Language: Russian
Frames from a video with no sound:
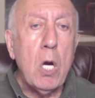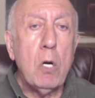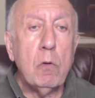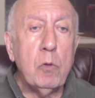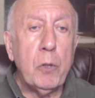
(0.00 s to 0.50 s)

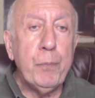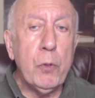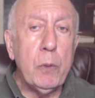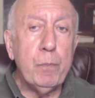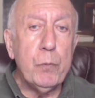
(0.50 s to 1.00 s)
Вот.
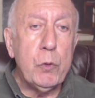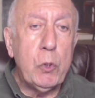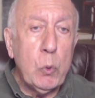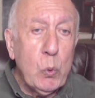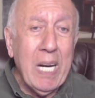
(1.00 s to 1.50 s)
Но
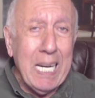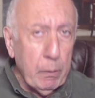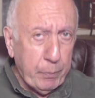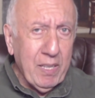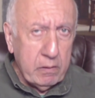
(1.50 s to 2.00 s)
другая
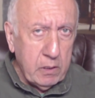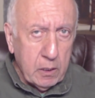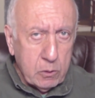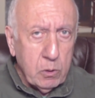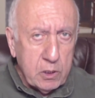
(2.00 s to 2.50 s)

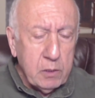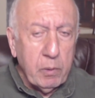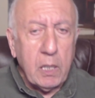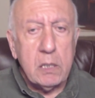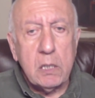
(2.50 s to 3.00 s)
половина той же
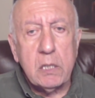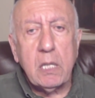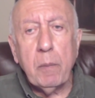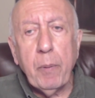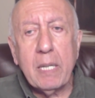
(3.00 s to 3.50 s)

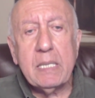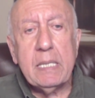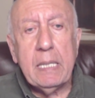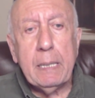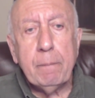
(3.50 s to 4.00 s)
демократической
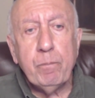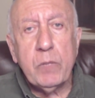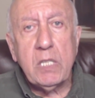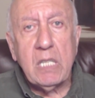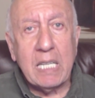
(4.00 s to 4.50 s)
партии
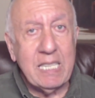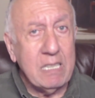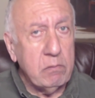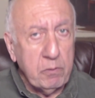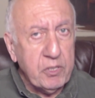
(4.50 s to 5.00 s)
значит, от
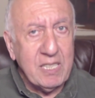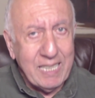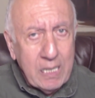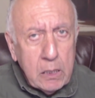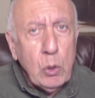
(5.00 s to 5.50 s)
этого в
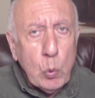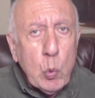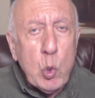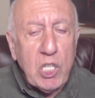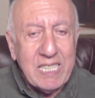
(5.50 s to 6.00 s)
состоянии
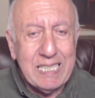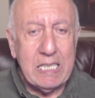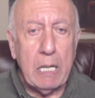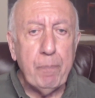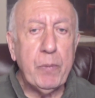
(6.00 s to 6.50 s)

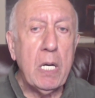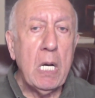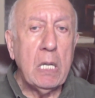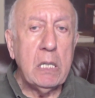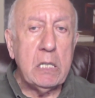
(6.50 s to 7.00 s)
ужаса.
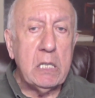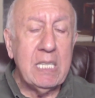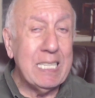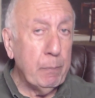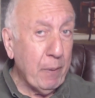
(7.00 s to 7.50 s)
Значит,
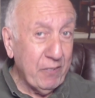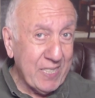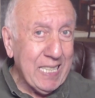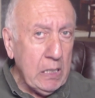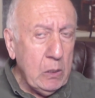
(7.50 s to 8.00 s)
даже
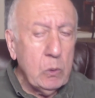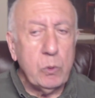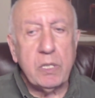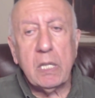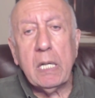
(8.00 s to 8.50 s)

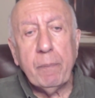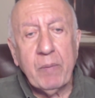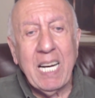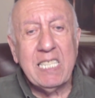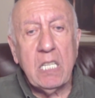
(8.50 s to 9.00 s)
профсоюзы
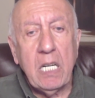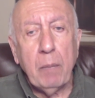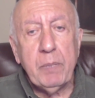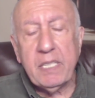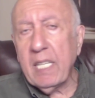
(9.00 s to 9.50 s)
начали
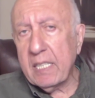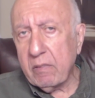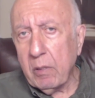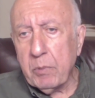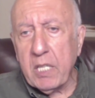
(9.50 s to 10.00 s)
объяснять
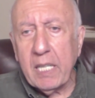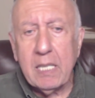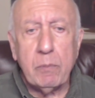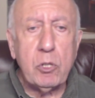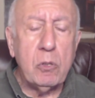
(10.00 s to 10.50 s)
своим
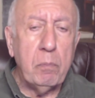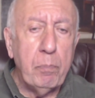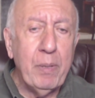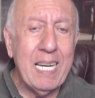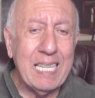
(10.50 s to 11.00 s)
членам, что
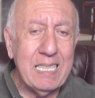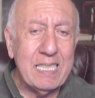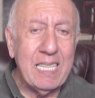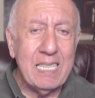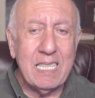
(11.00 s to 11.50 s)
Берни
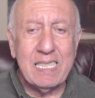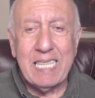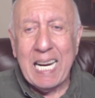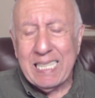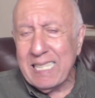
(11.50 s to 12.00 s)
Сандерс
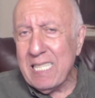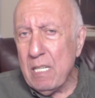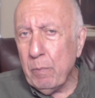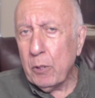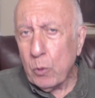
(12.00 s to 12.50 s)

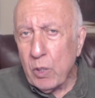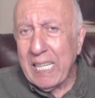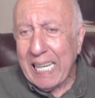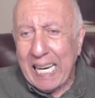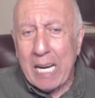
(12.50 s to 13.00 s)
отнимет у
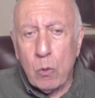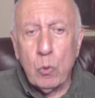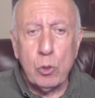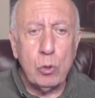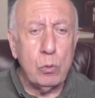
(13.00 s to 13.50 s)
них
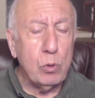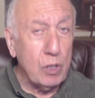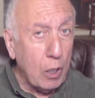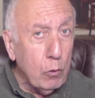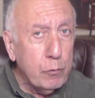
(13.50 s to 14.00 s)
хорошую
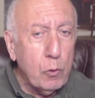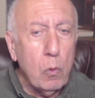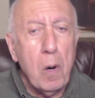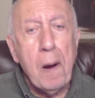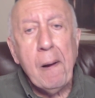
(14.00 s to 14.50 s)
страховку,